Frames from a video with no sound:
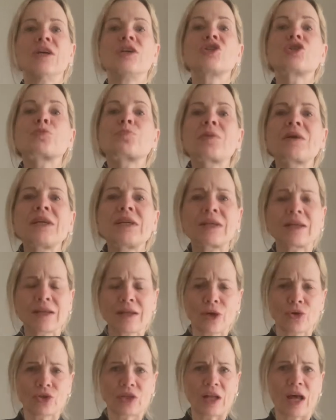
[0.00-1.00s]
Sprich
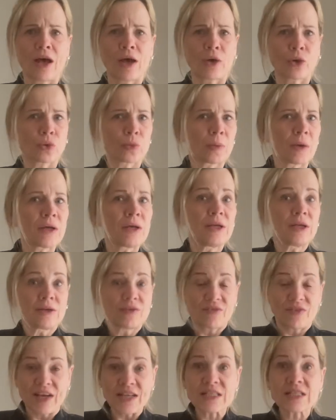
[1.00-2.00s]
genau darüber,
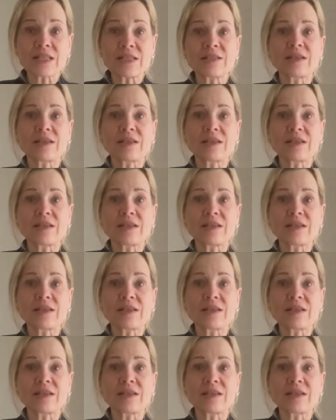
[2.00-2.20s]
was die